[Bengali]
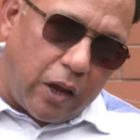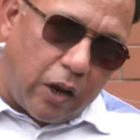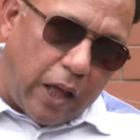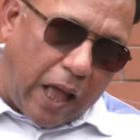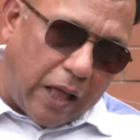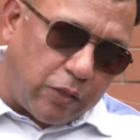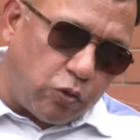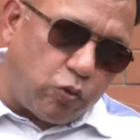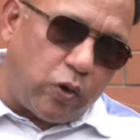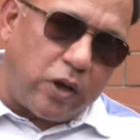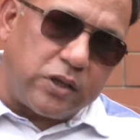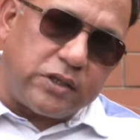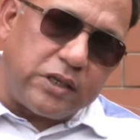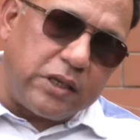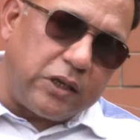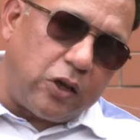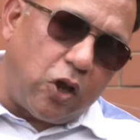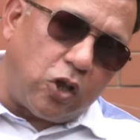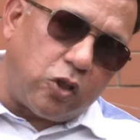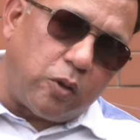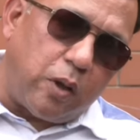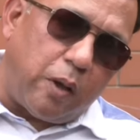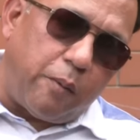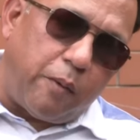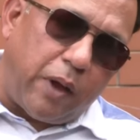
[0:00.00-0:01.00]
হাতুরা সিংহ
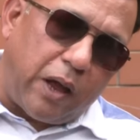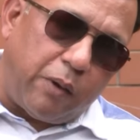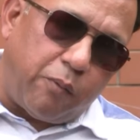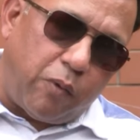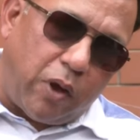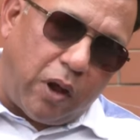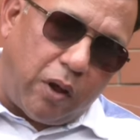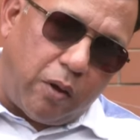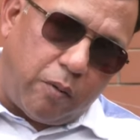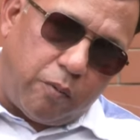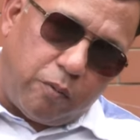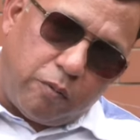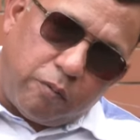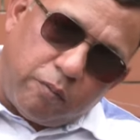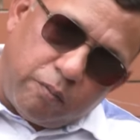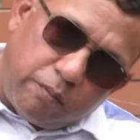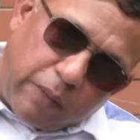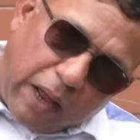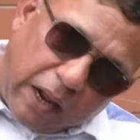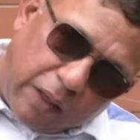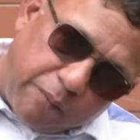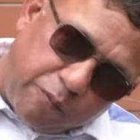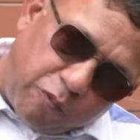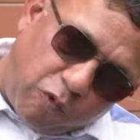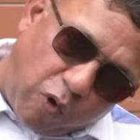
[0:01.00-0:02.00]
তো
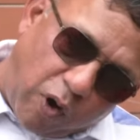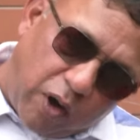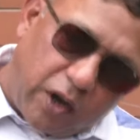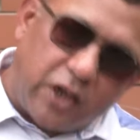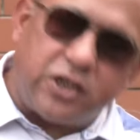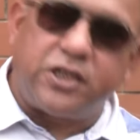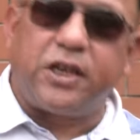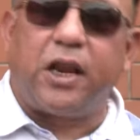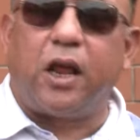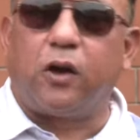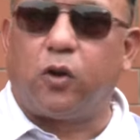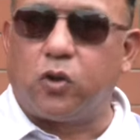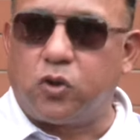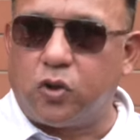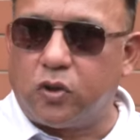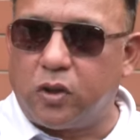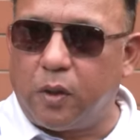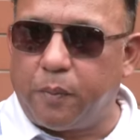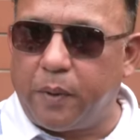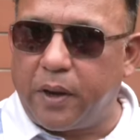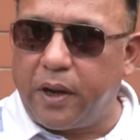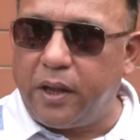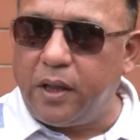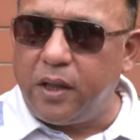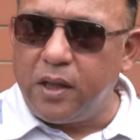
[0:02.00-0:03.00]
ওয়ার্ল্ডের সেরা কোচ হতে
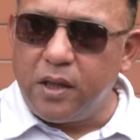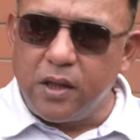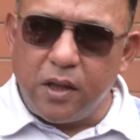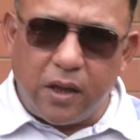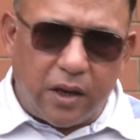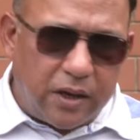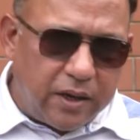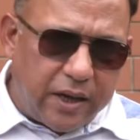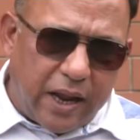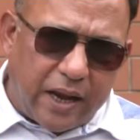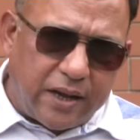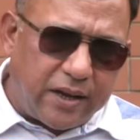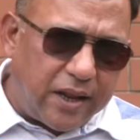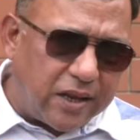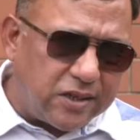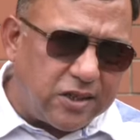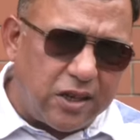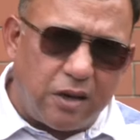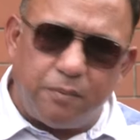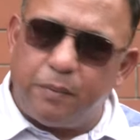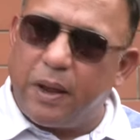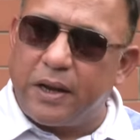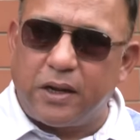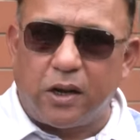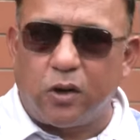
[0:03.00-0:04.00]
পারে দ্যাট
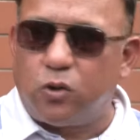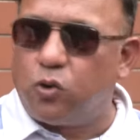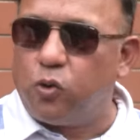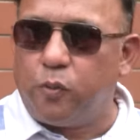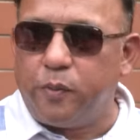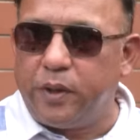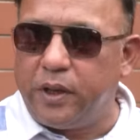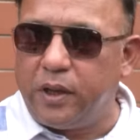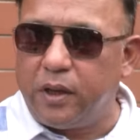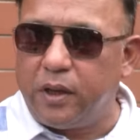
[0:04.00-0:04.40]
ডাজেন্ট ম্যাটার টু মি